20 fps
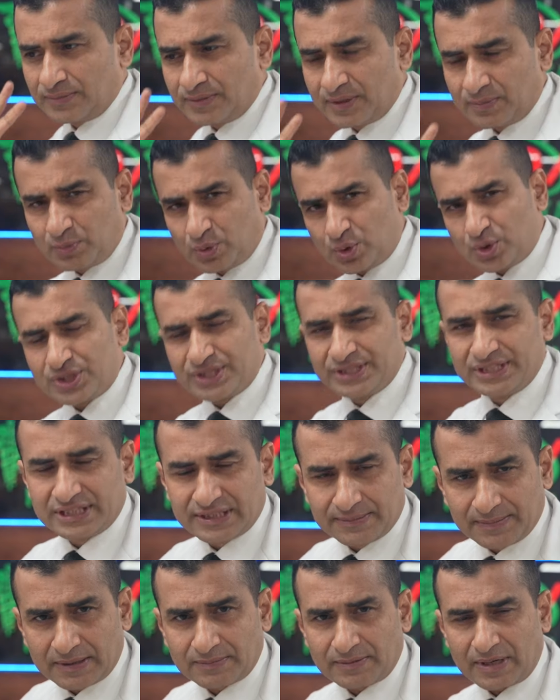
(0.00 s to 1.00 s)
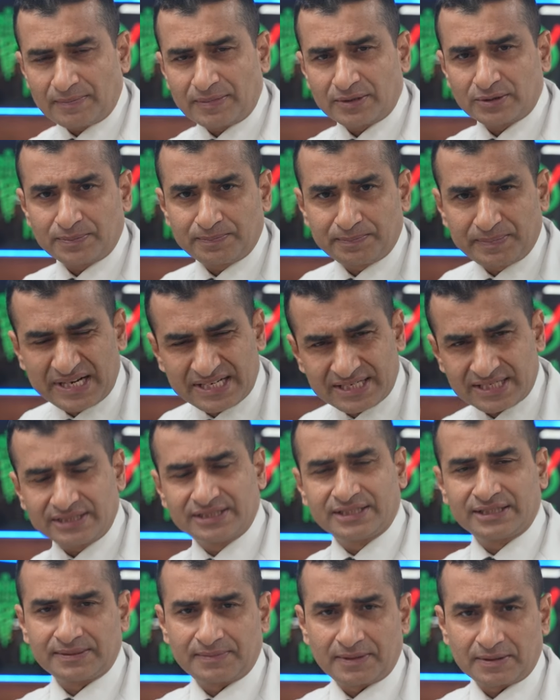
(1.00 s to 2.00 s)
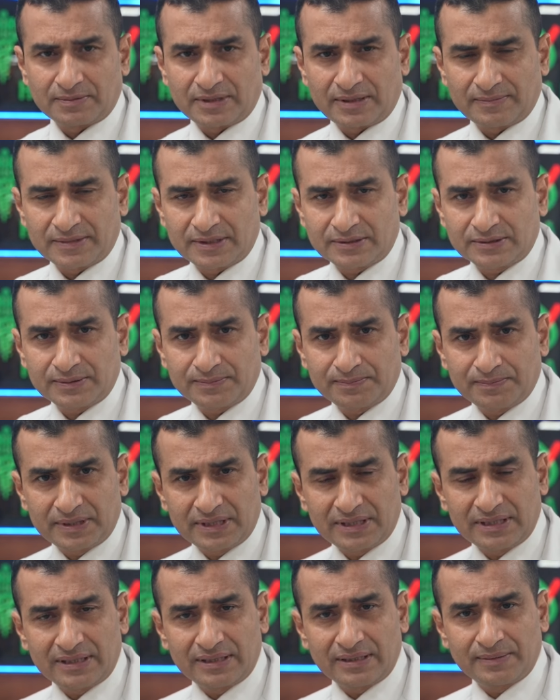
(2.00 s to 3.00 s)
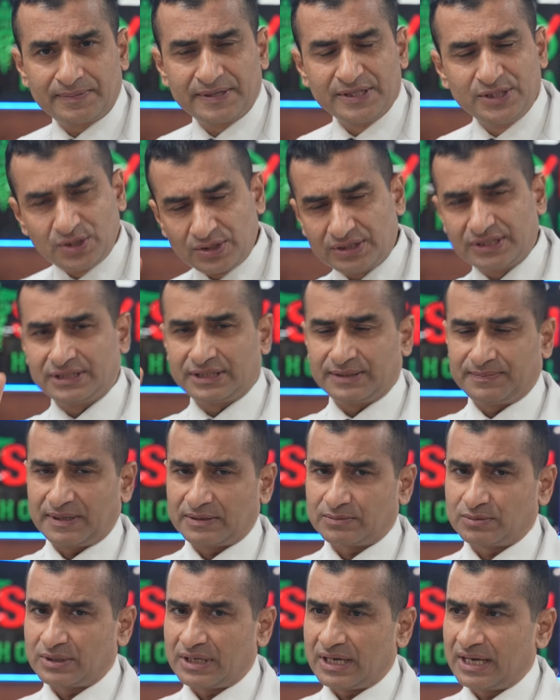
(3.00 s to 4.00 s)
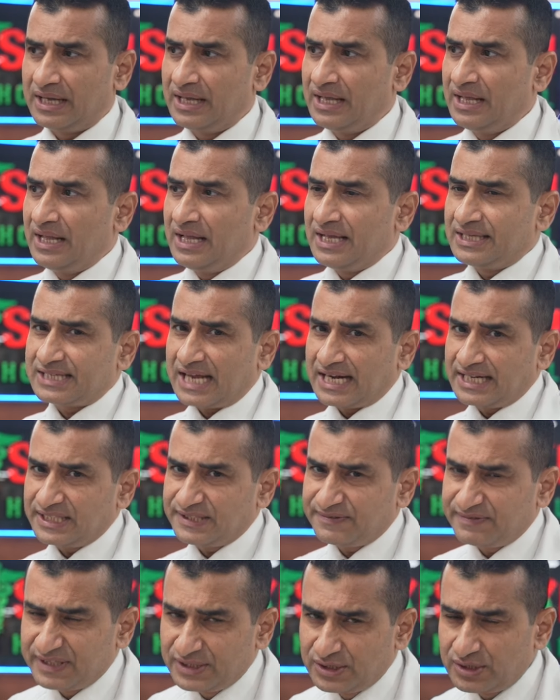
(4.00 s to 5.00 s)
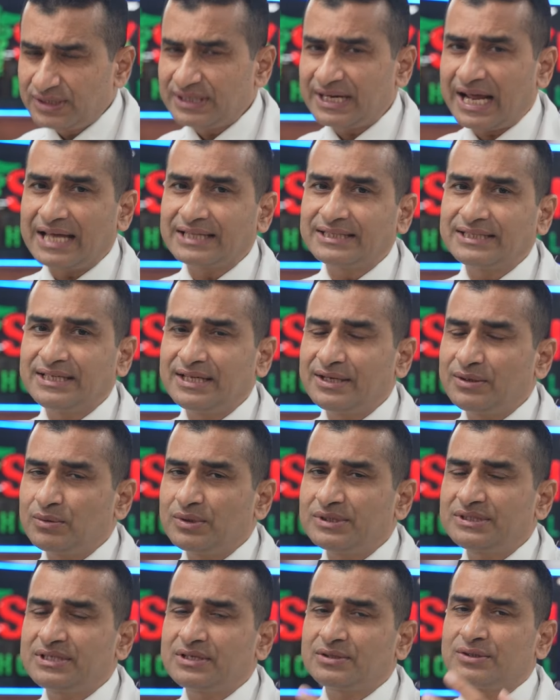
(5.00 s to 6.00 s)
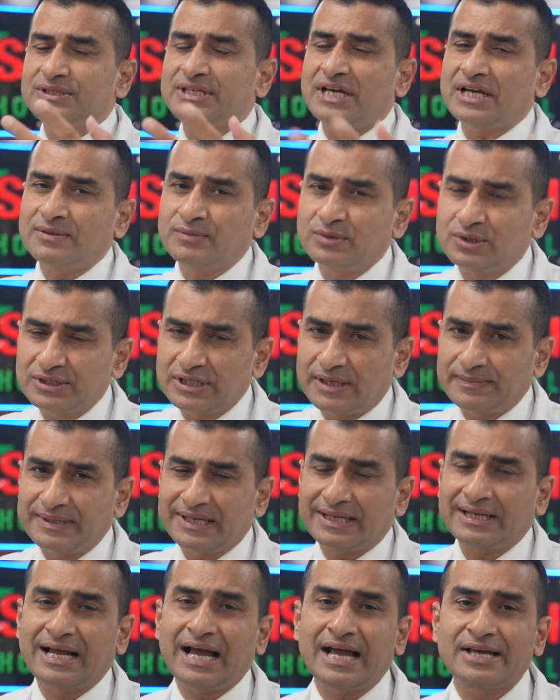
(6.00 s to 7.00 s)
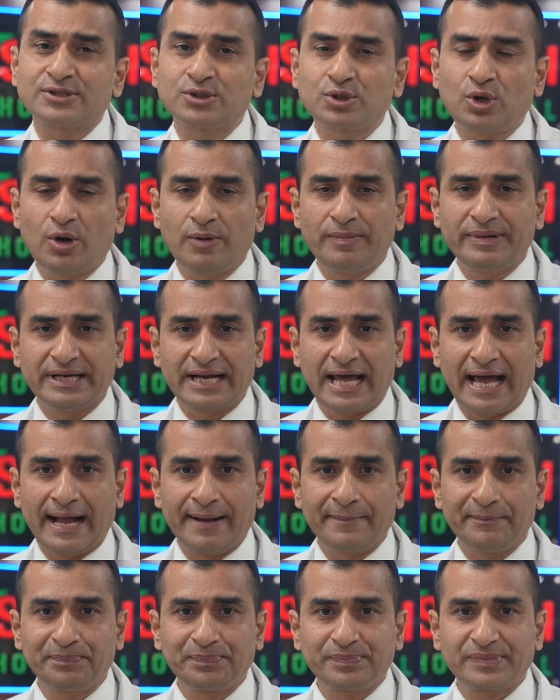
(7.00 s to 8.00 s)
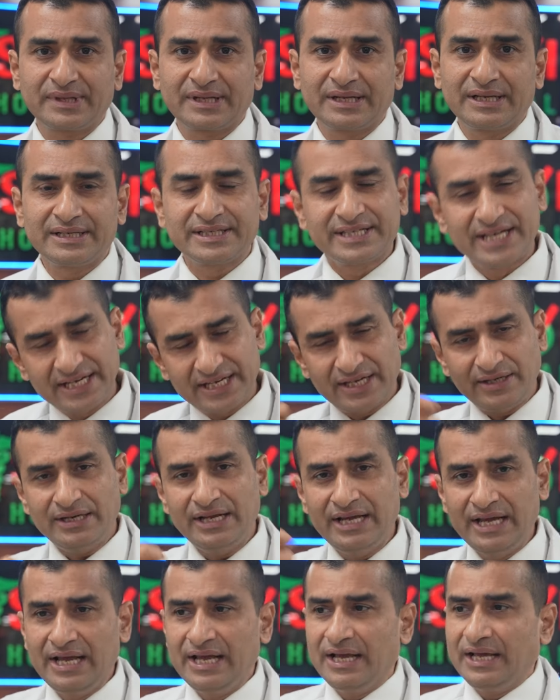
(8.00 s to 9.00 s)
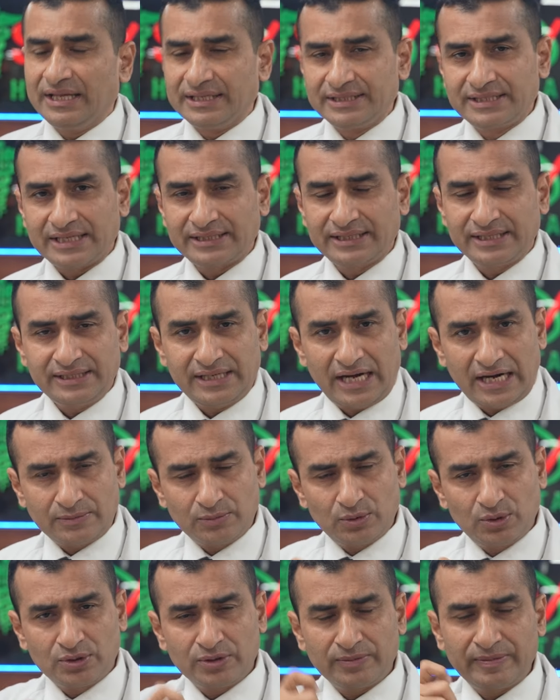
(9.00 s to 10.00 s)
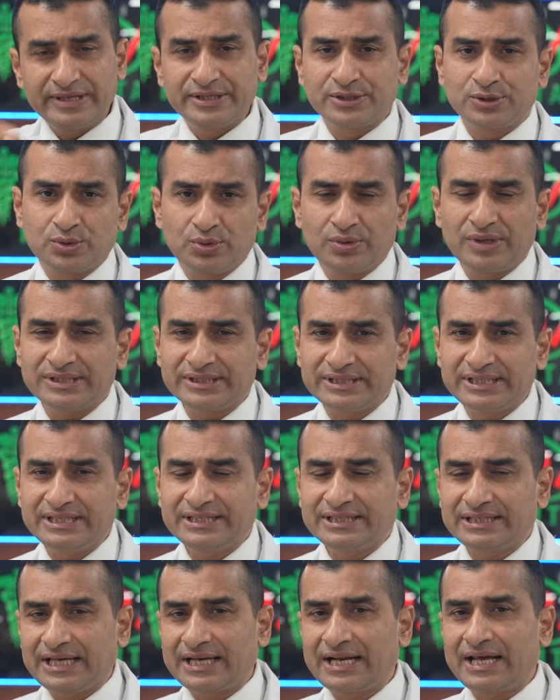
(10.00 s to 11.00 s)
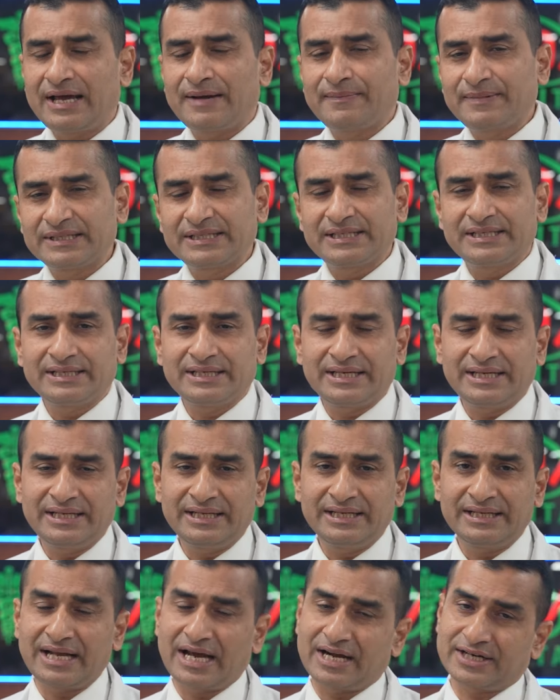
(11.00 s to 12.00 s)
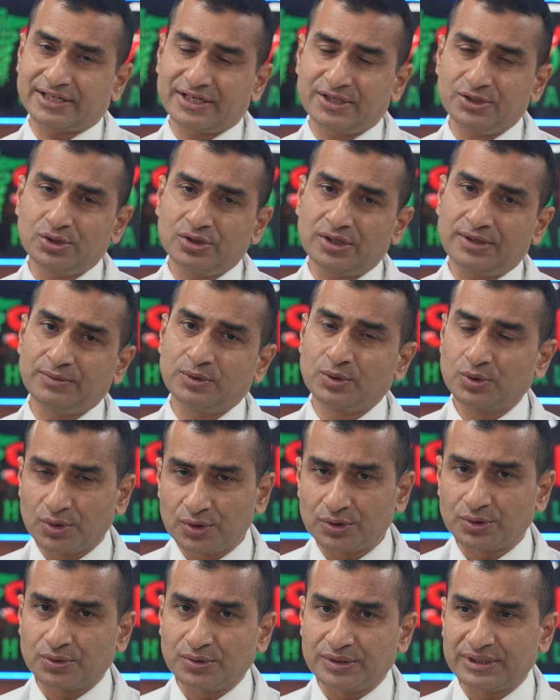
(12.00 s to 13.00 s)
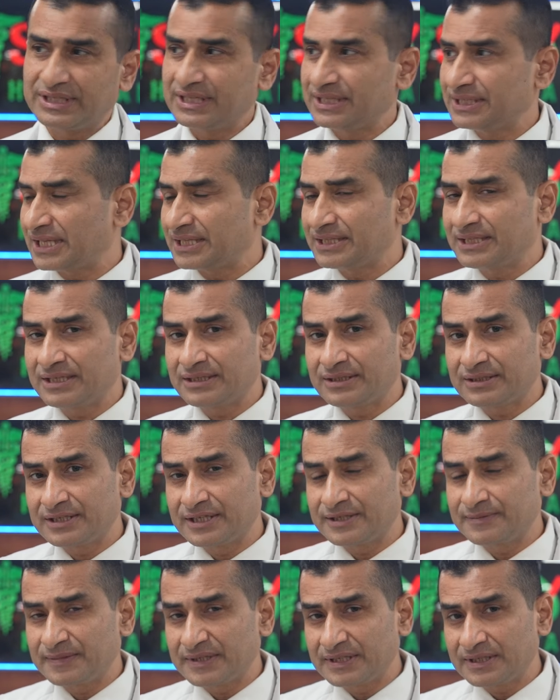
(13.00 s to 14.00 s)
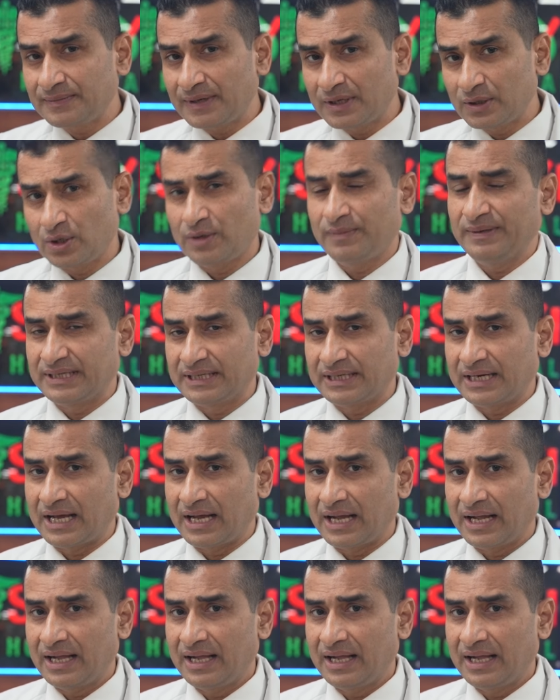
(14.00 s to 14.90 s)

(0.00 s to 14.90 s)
তো আমরা পুষ দিতে পারবো না আমরা তো প্রেশার দিতে পারবো না আমরা তো ফিজিও দিতে পারবো না চাইনিজ ফিজিও না দিলে ওই জায়গা মতো যাবে না কাজ হবে না সেই কারণে যাদের নাটবোর্ড বা স্ক্রু আছে তারা আমাদের এখানে না আসার জন্য আমি অনুরোধ করি কারণ তাদের ট্রিটমেন্টে ভালো হবেন না